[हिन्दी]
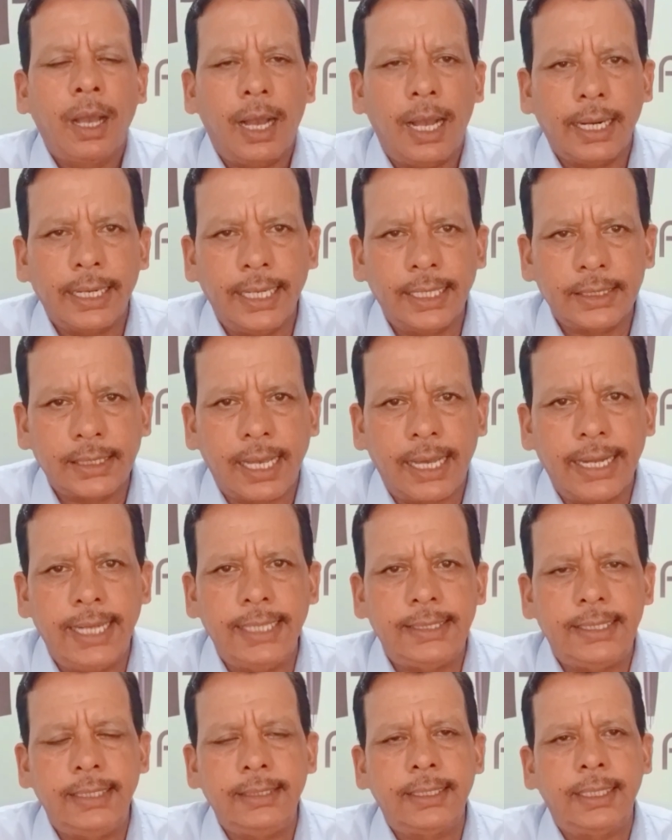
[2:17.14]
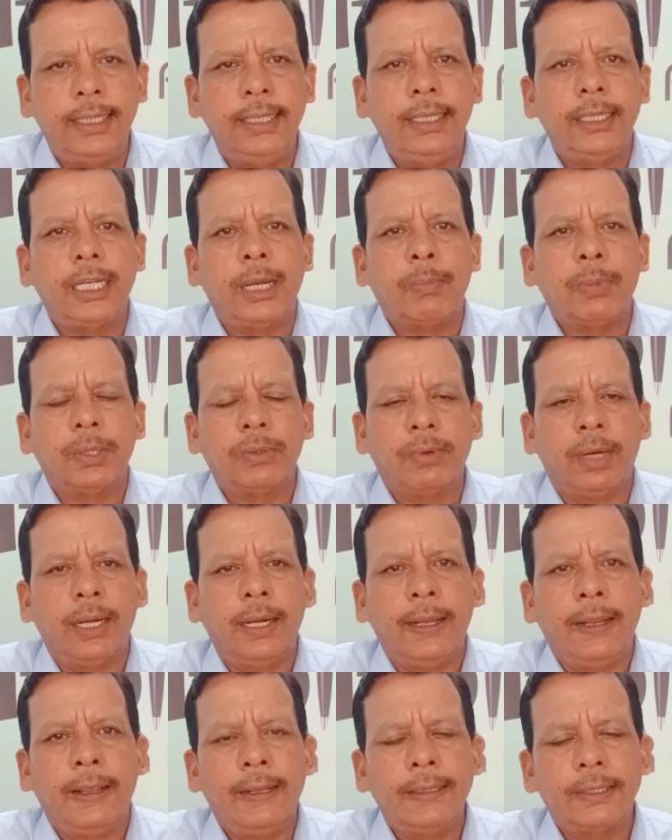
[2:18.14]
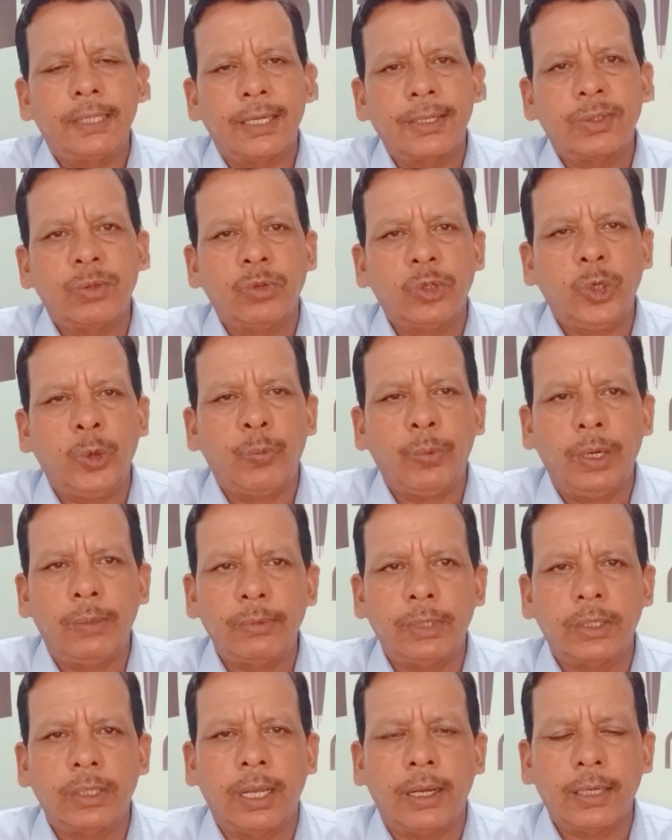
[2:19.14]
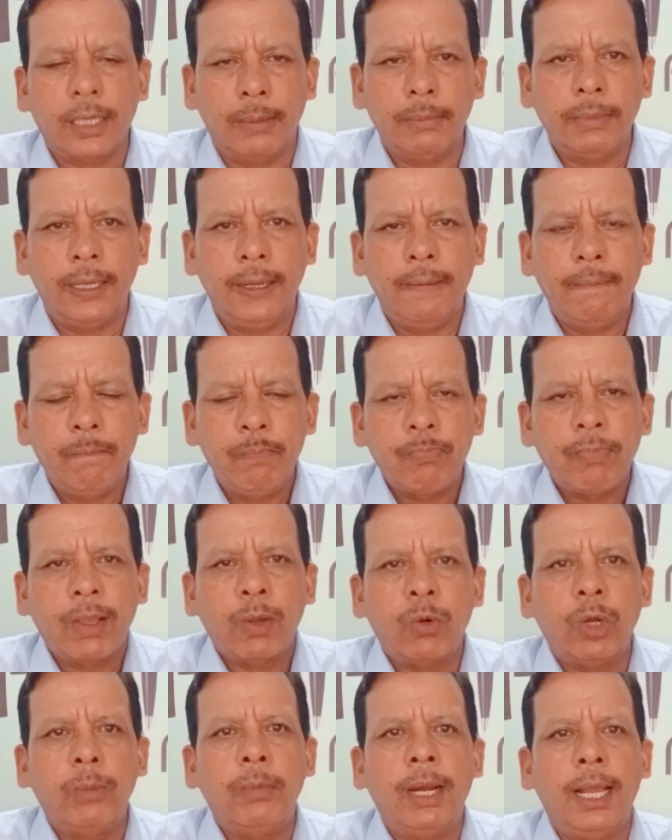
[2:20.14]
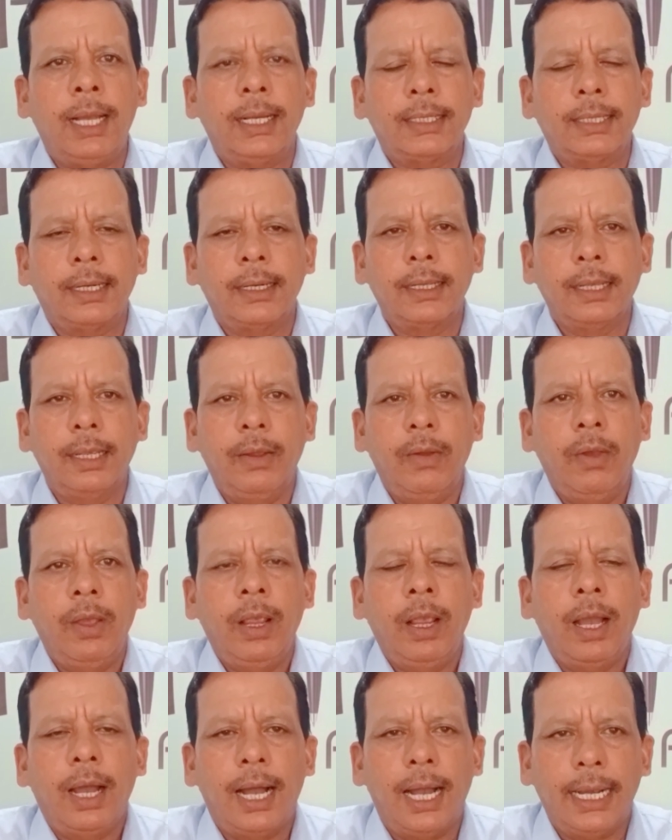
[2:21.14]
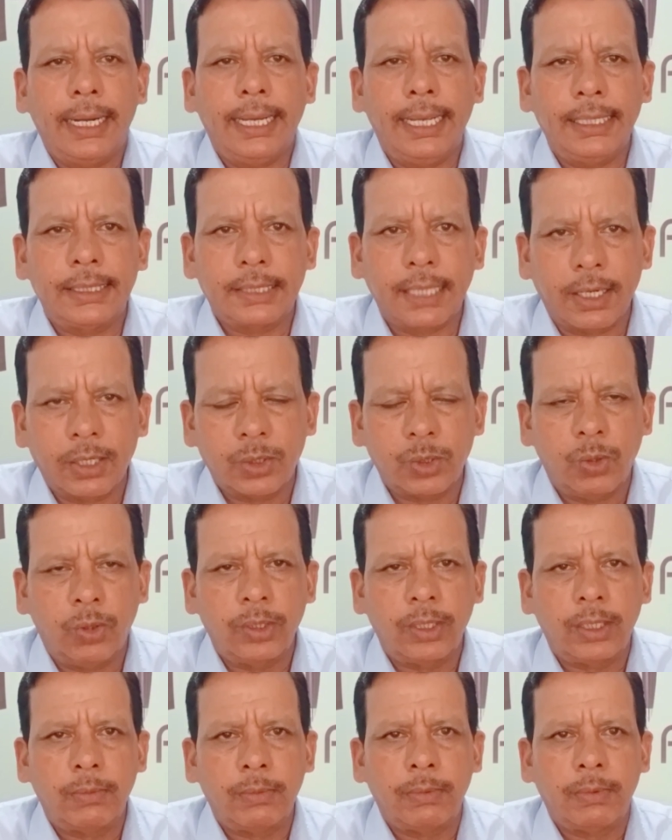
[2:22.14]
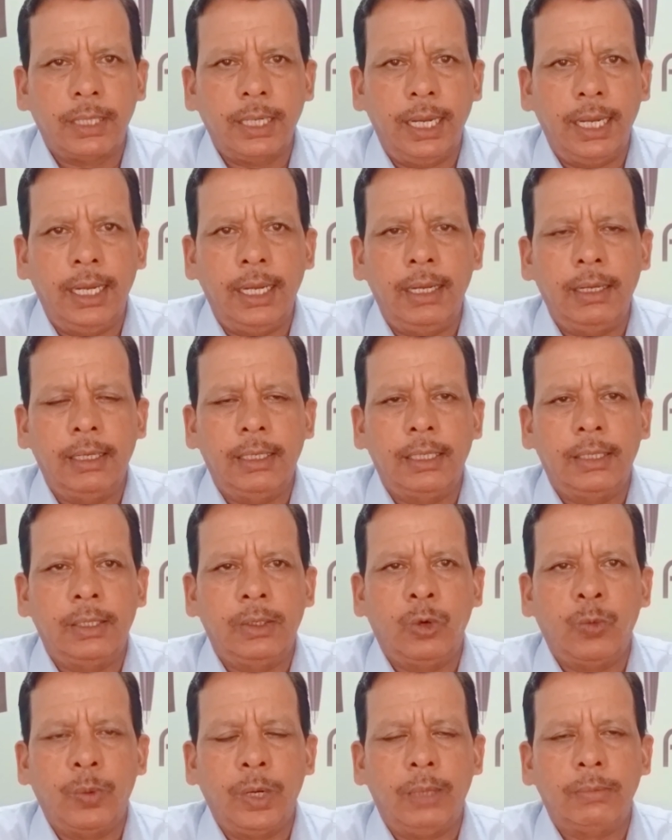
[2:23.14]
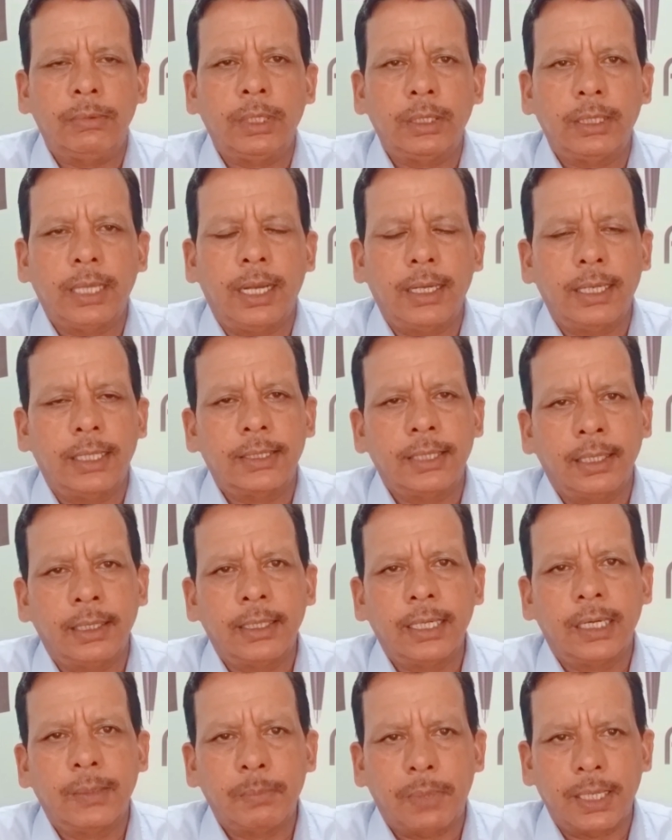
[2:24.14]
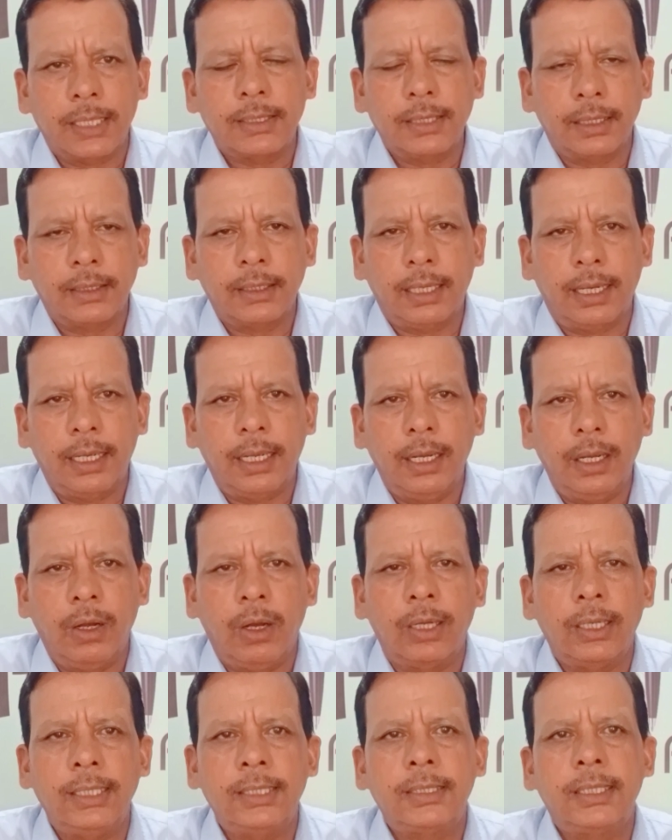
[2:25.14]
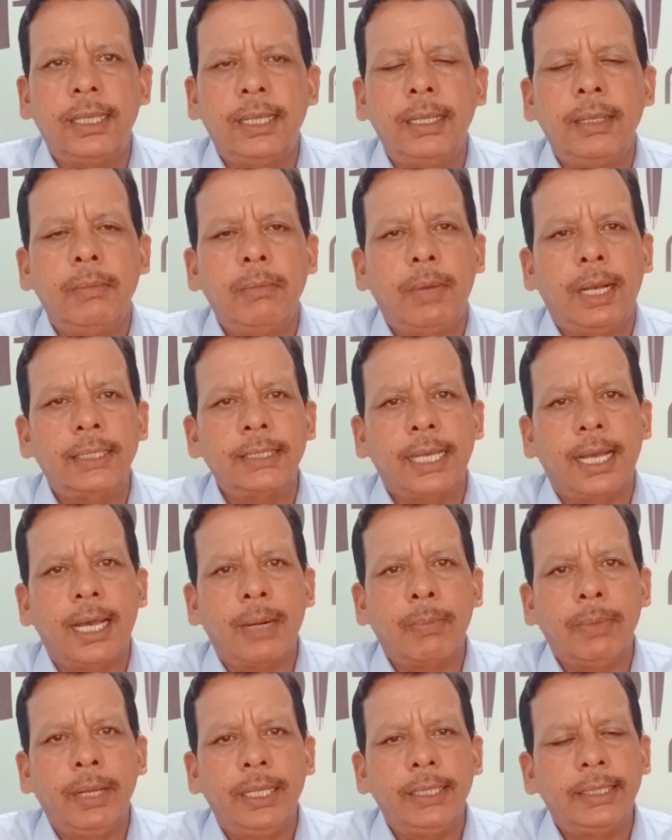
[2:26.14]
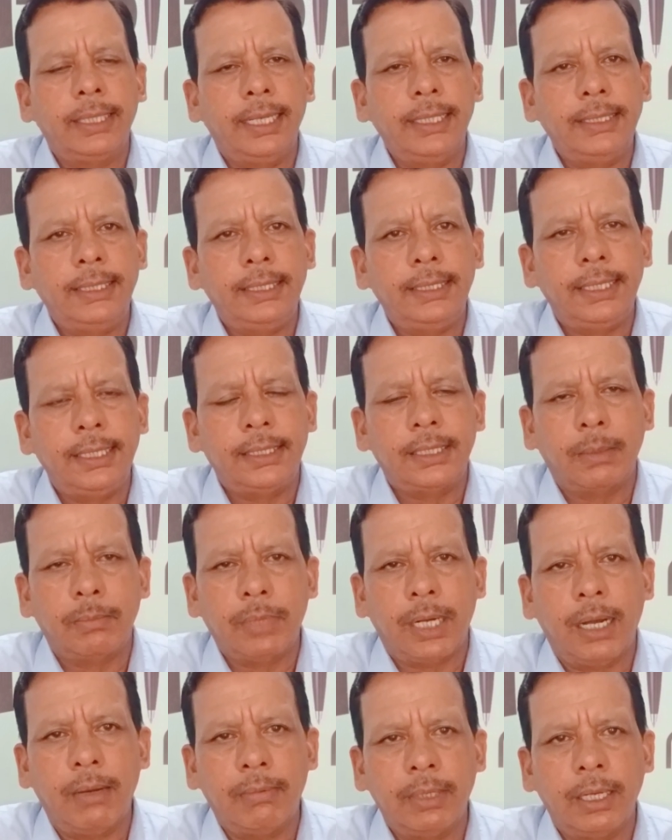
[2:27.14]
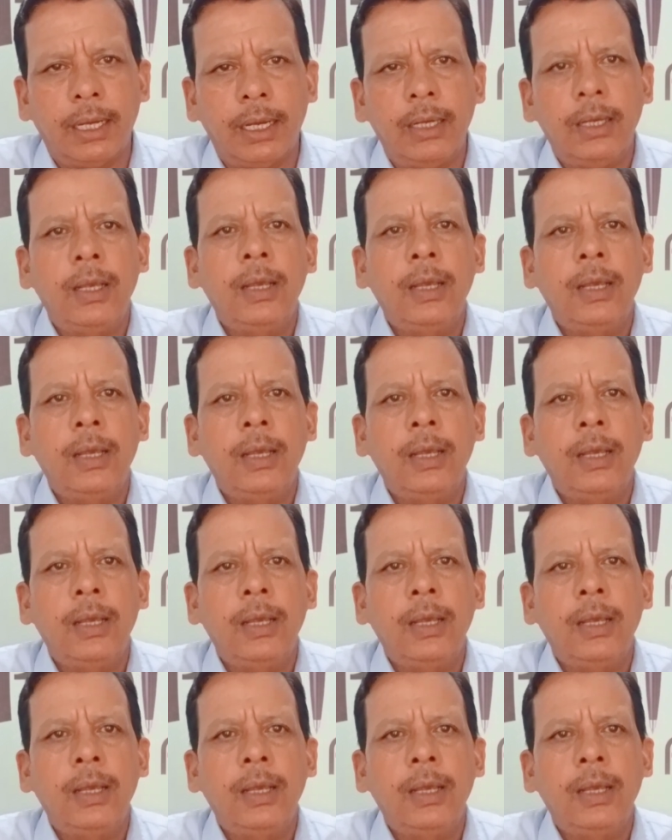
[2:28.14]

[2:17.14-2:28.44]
आगे सारे सीज़न ही खपत वाले हैं सरसों की उपलब्धता कम है कुल मिलाकर के आगे सरसों के उपलब्धता का संकट बढ़ सकता है और इससे बाज़ार में तेज़ी की संभावना